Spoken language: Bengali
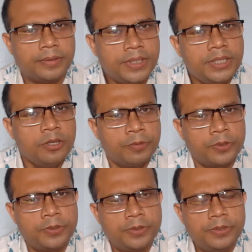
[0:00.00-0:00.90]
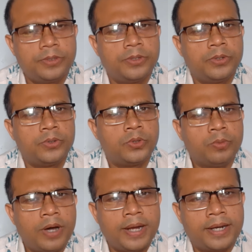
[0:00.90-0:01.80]
দ্বিতীয় প্রশ্ন
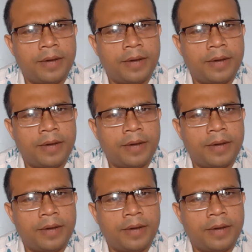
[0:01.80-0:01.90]
তোমার